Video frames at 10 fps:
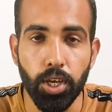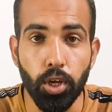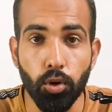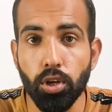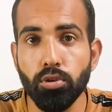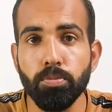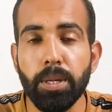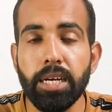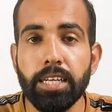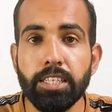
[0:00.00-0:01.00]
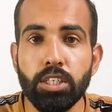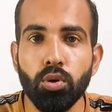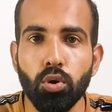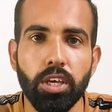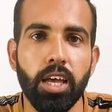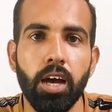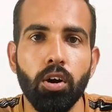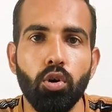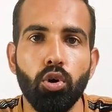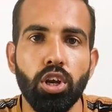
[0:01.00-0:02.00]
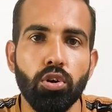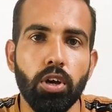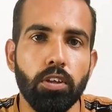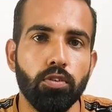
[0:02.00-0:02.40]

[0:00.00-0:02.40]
इन्होंने उस बीटा टेस्टिंग को किया और इनको एक